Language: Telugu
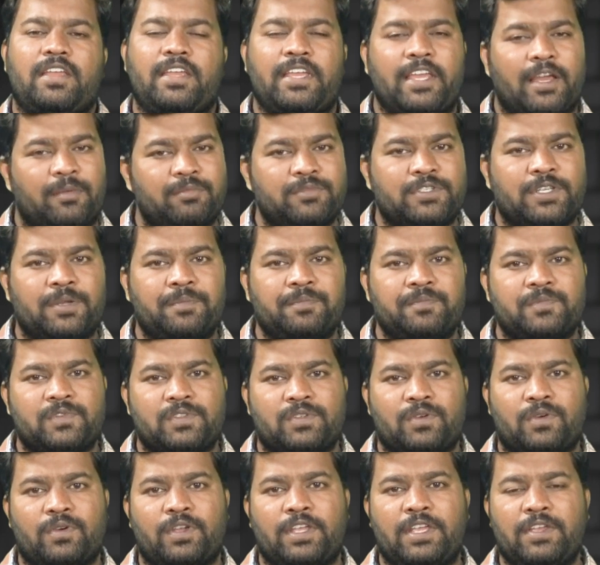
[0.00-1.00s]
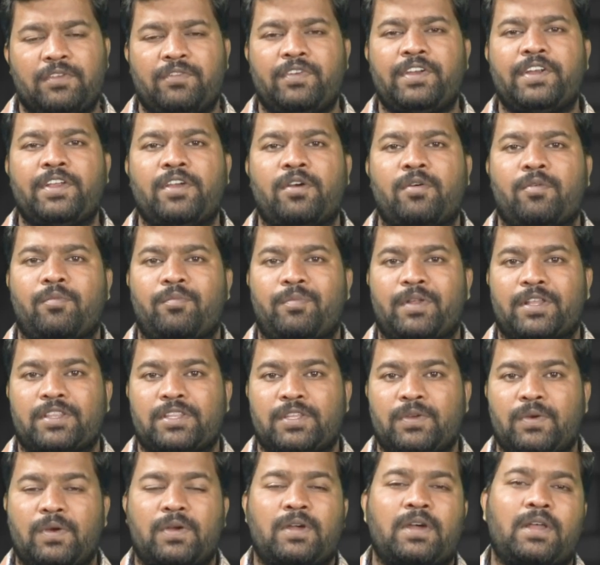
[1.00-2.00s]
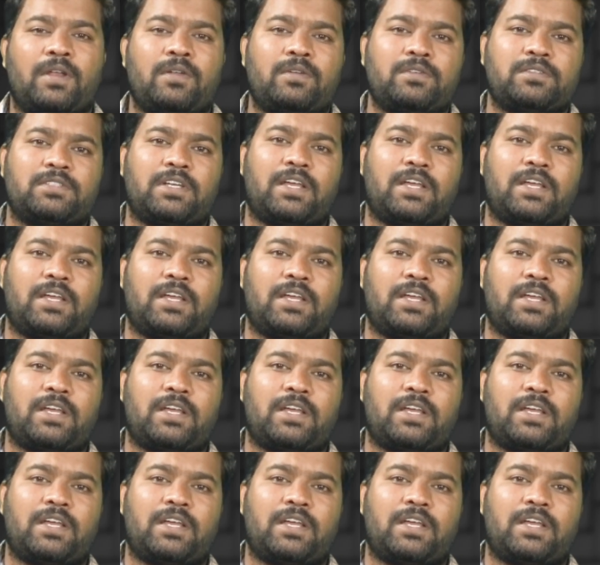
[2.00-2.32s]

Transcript: ఈ అంశం సో ఈ వీడియో ప్రతి ఒక్కరూ